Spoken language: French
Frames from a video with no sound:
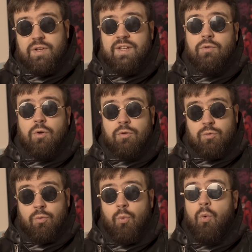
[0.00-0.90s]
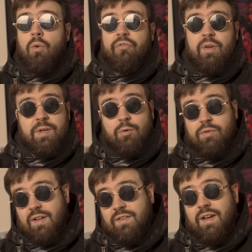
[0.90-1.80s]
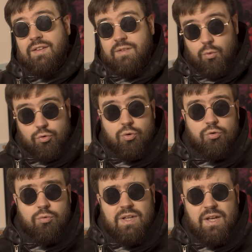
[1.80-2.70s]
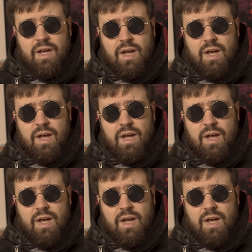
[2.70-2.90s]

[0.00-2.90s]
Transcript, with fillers: qui donne son nom au film qui nous intéresse aujourd'hui,